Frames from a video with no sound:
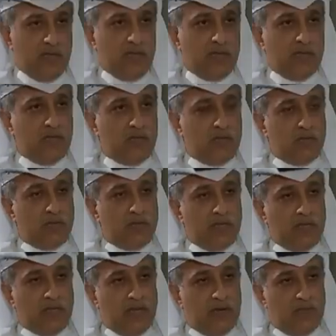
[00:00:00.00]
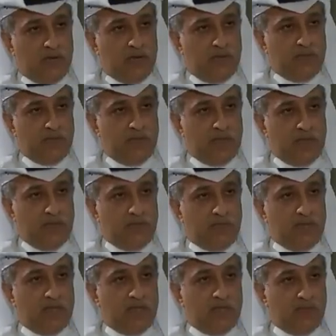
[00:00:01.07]
ان شلون ندعمهم
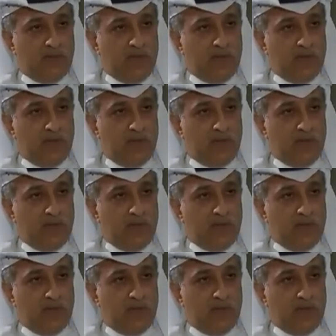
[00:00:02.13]
بالنسبه